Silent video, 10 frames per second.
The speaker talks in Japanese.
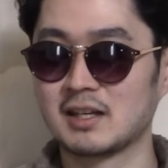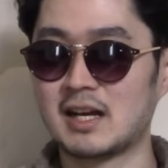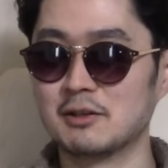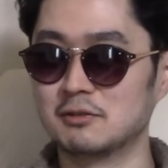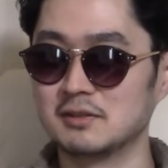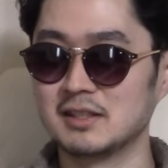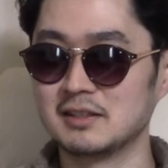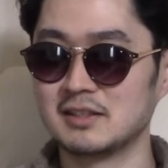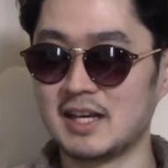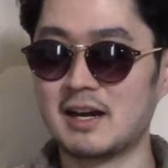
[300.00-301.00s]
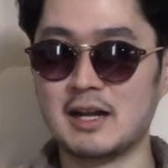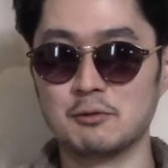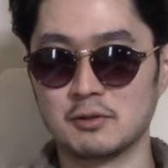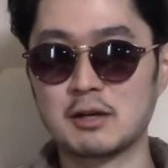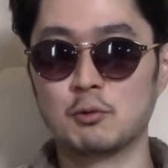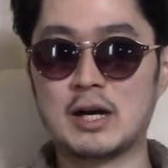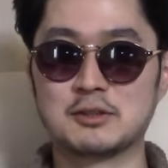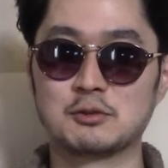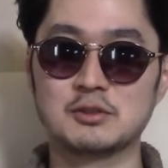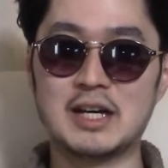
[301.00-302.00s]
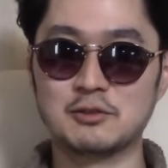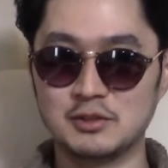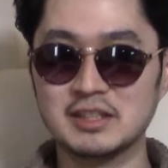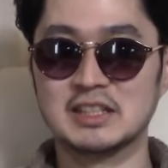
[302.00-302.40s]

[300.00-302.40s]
あのねあのご家族のあの、